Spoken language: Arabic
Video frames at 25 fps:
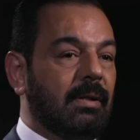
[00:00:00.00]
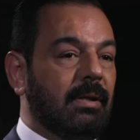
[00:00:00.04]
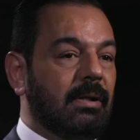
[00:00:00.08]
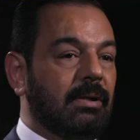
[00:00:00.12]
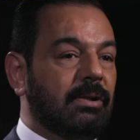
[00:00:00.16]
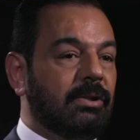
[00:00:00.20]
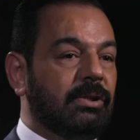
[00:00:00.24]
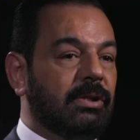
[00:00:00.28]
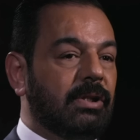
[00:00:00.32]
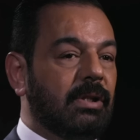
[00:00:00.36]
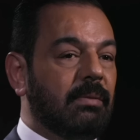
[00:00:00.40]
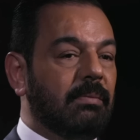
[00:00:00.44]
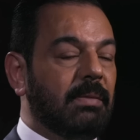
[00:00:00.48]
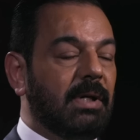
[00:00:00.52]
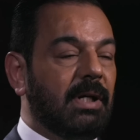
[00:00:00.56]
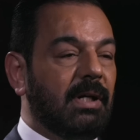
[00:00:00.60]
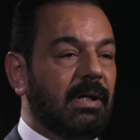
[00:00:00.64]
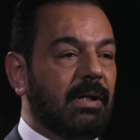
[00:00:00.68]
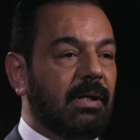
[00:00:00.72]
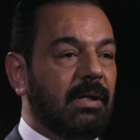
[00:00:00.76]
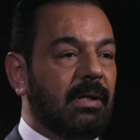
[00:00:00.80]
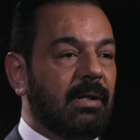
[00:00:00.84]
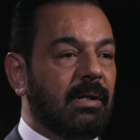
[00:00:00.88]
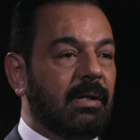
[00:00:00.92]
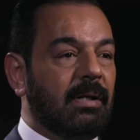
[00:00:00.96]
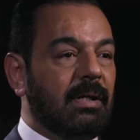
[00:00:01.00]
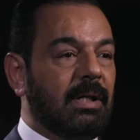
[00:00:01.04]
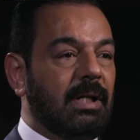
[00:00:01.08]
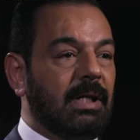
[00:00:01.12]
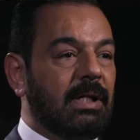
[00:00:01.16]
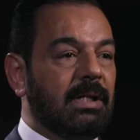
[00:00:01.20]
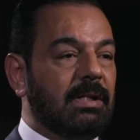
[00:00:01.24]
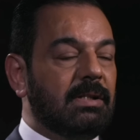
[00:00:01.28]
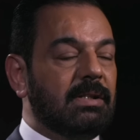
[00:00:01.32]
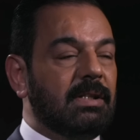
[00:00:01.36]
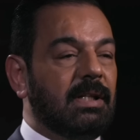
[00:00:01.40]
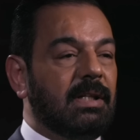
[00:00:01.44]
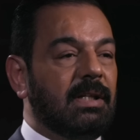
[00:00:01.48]
اجتمع
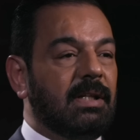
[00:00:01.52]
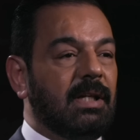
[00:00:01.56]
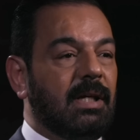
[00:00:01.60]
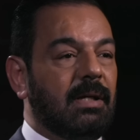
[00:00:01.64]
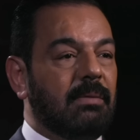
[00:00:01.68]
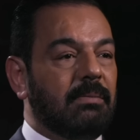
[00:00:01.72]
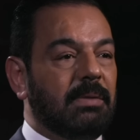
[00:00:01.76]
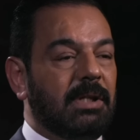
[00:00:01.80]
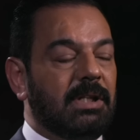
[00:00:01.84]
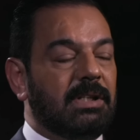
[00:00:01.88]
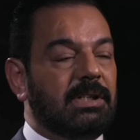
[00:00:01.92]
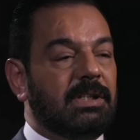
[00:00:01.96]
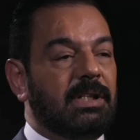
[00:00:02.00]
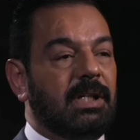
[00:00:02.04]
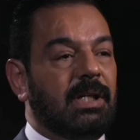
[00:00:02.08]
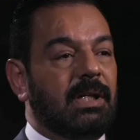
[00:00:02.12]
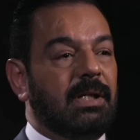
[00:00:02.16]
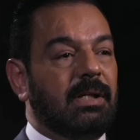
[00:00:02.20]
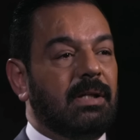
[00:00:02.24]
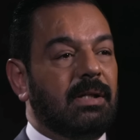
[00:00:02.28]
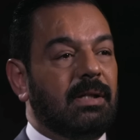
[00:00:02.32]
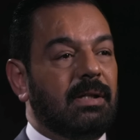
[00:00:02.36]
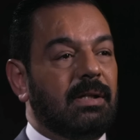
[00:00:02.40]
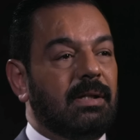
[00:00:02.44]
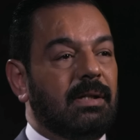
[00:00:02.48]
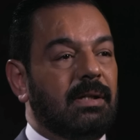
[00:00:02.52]
الرئيس صدام حسين